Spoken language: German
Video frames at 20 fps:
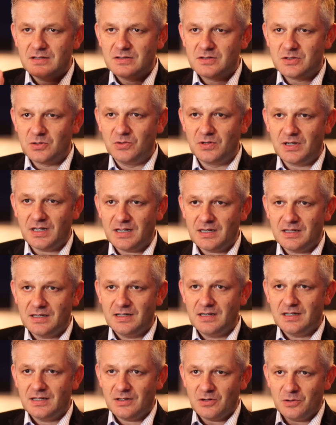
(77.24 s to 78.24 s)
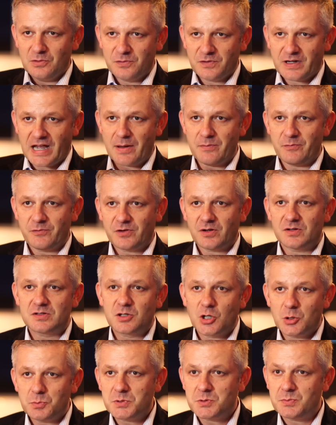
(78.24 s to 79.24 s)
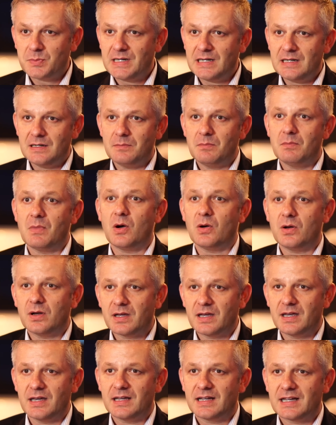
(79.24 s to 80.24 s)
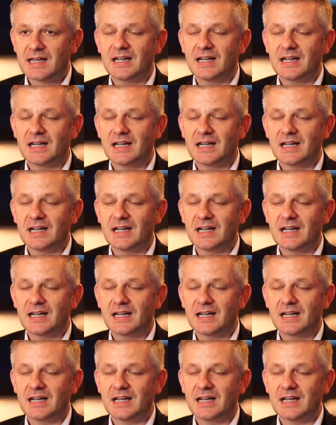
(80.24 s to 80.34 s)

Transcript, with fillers: Zürich auf Genf das Göppspiel machen